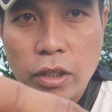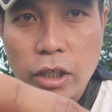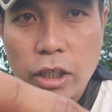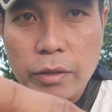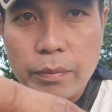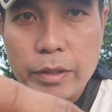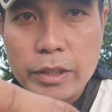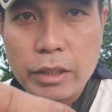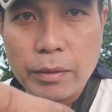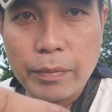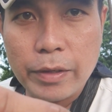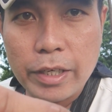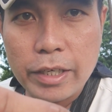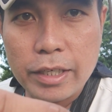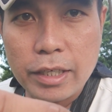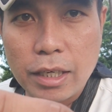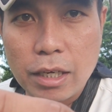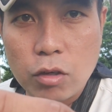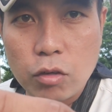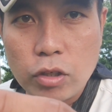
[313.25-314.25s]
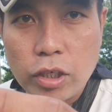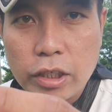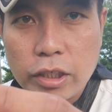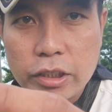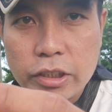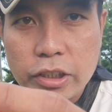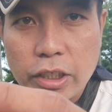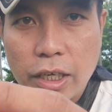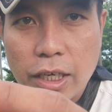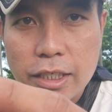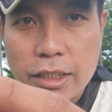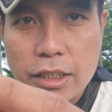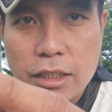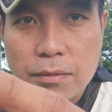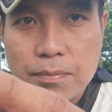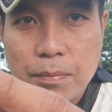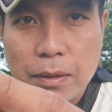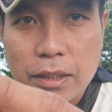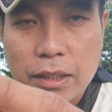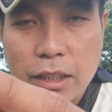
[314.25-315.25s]
ibig sabihin nakakonect na siya guys
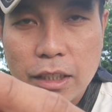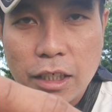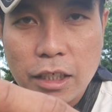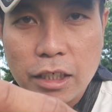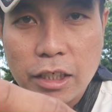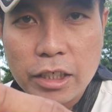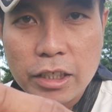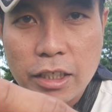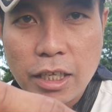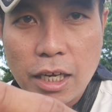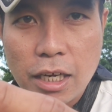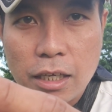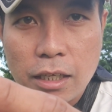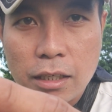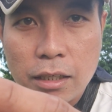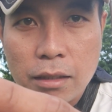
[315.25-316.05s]
pag nagka-green na.